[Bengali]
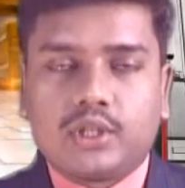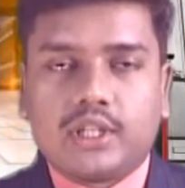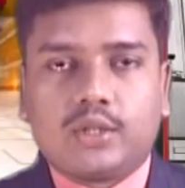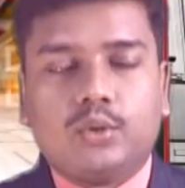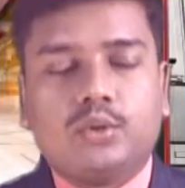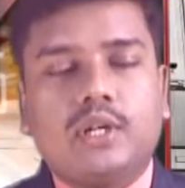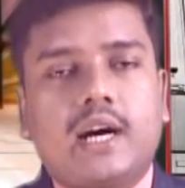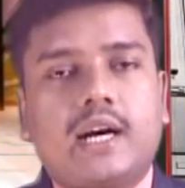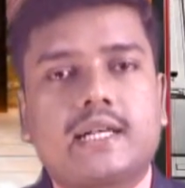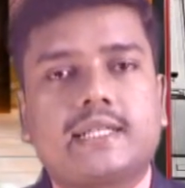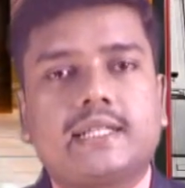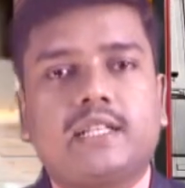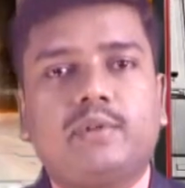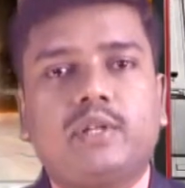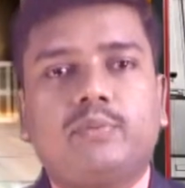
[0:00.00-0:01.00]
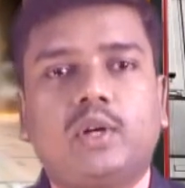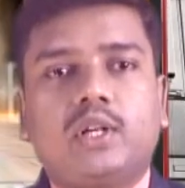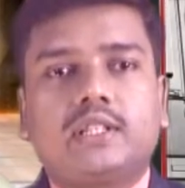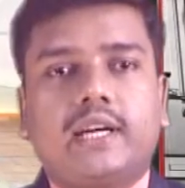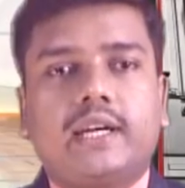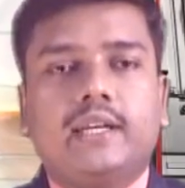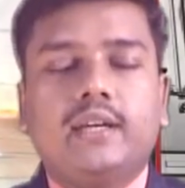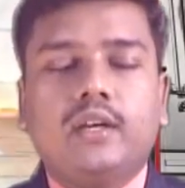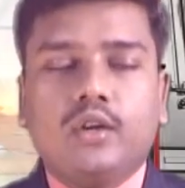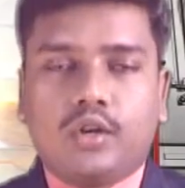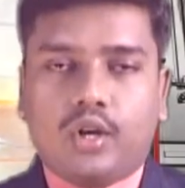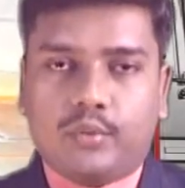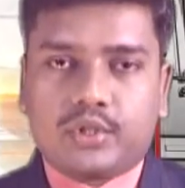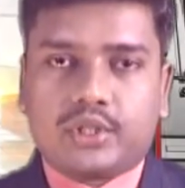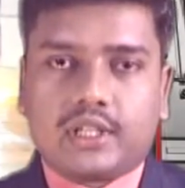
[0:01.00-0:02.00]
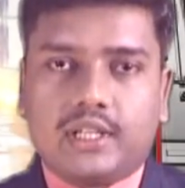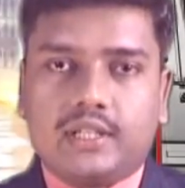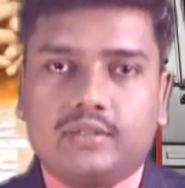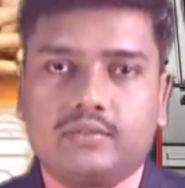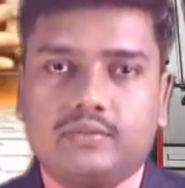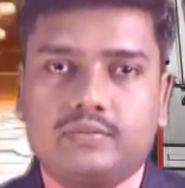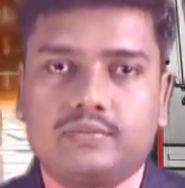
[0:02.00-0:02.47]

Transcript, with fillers: চোখ রাখুন আর পর্দায় নমস্কার